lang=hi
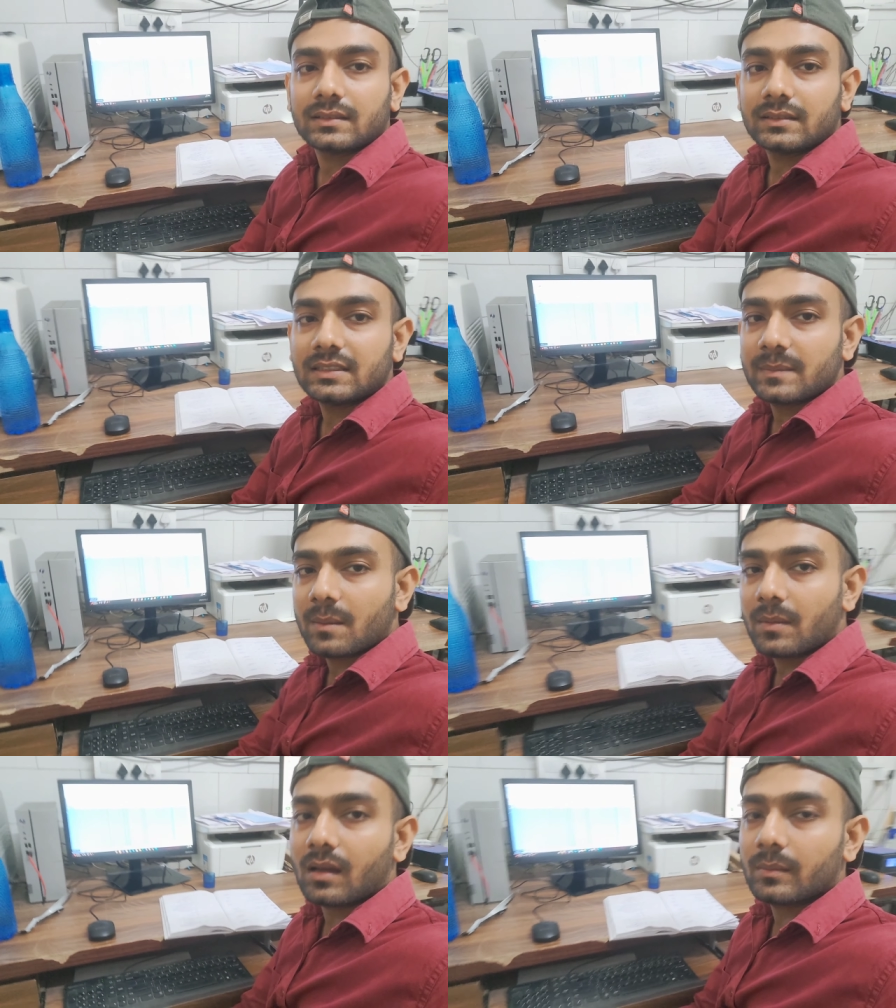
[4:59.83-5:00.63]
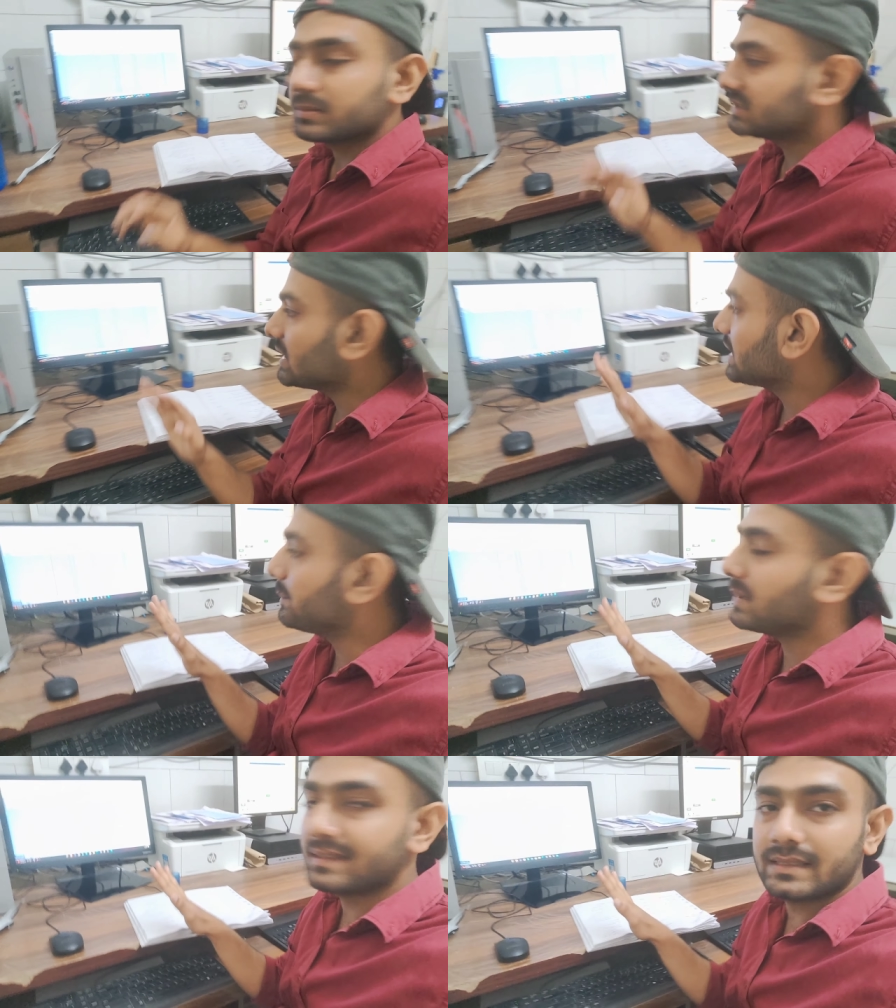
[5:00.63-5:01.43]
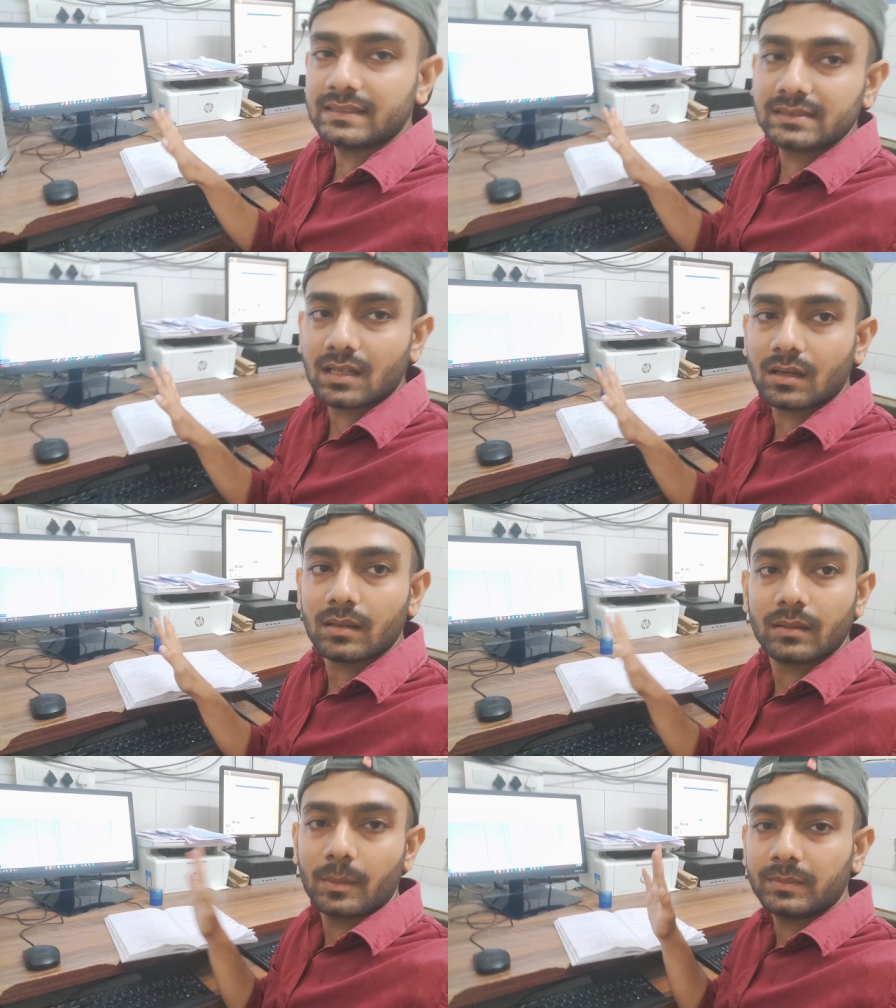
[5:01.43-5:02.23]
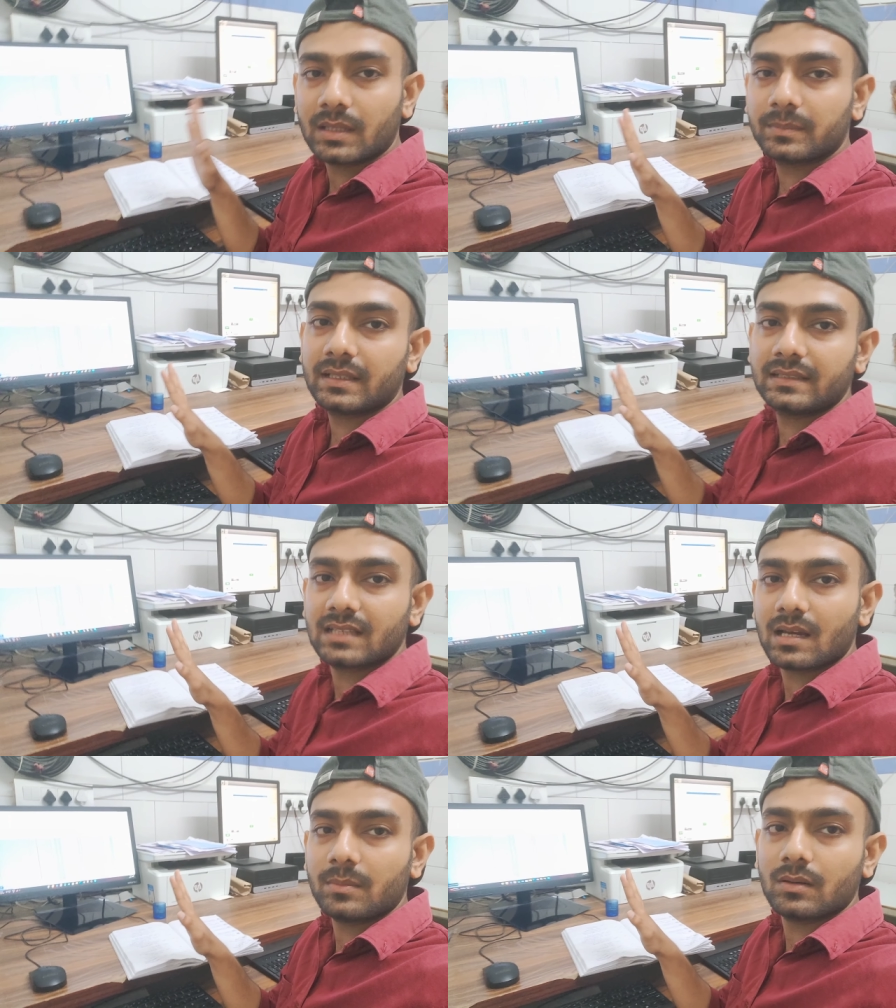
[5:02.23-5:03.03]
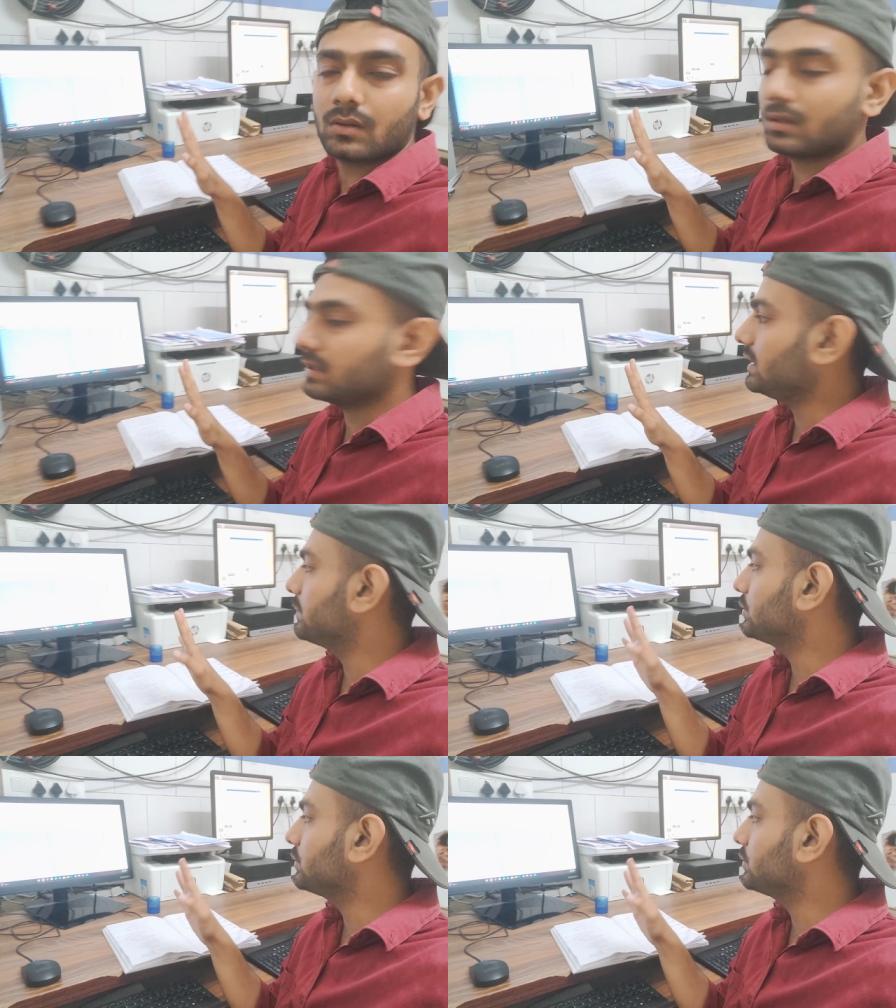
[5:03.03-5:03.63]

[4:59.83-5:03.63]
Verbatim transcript: जिसमें हम सारे पेशेंट्स का अपना अपना हिसाब और ये पूरा